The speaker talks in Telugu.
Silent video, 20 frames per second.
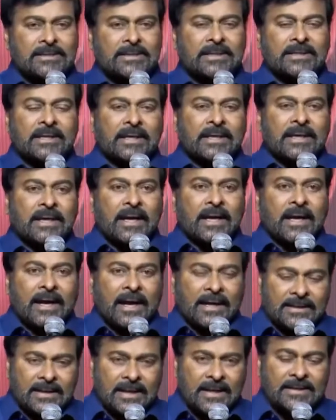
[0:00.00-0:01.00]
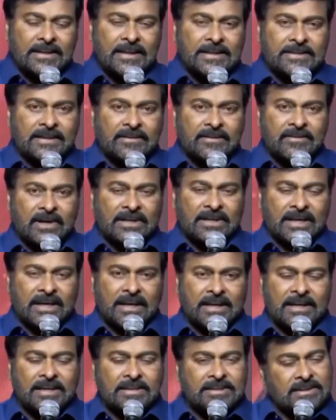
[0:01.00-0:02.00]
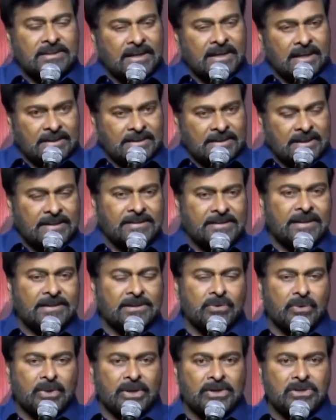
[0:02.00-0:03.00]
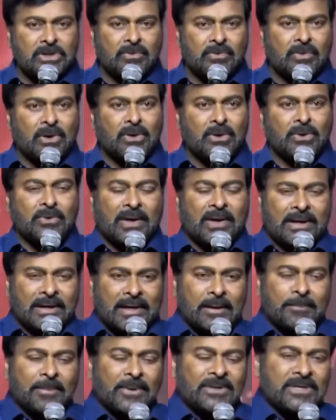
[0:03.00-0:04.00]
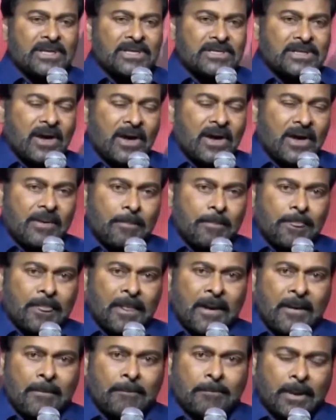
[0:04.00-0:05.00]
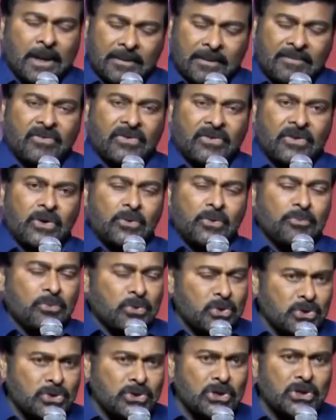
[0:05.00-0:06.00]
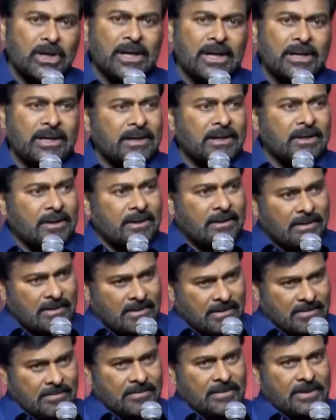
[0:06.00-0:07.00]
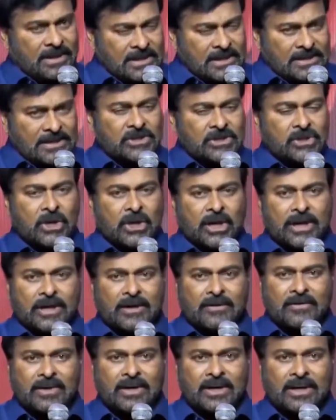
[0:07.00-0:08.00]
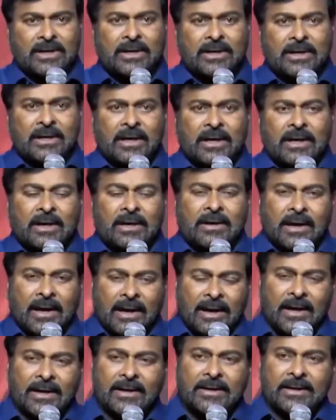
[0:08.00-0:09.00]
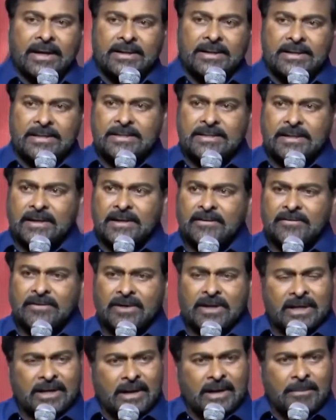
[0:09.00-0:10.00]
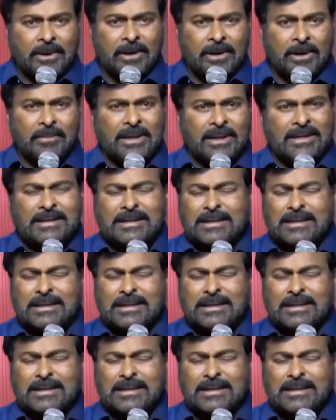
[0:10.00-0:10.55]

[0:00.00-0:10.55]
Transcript: నుంచి కథను అందించిన వాళ్ళ దగ్గర నుంచి దాన్ని దర్శకత్వం వహించిన వాళ్ళు వెనకాల పనిచేసిన వీళ్ళు మ్యూజిక్ కానీ లిరిసిస్టులు కానివ్వండి డైలాగ్ రైటర్స్ కానివ్వండి కెమెరామెన్